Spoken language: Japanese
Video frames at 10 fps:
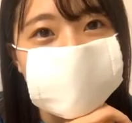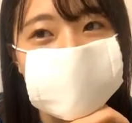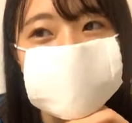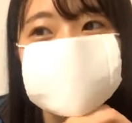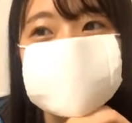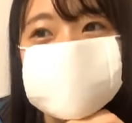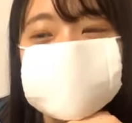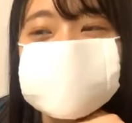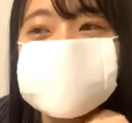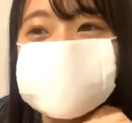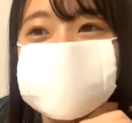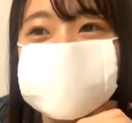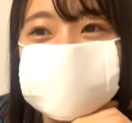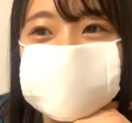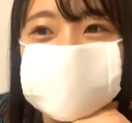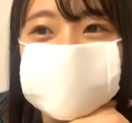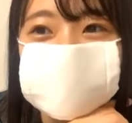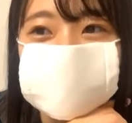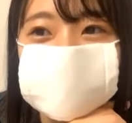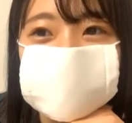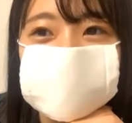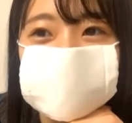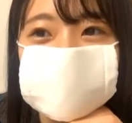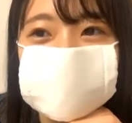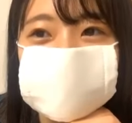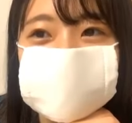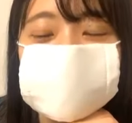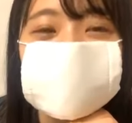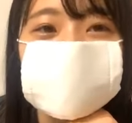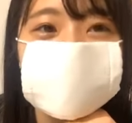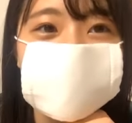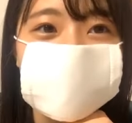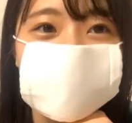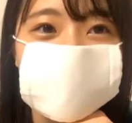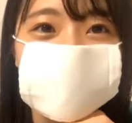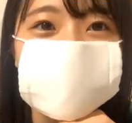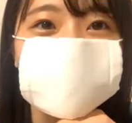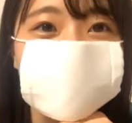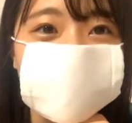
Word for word: あれだよね写真立て動くみたいなできるよ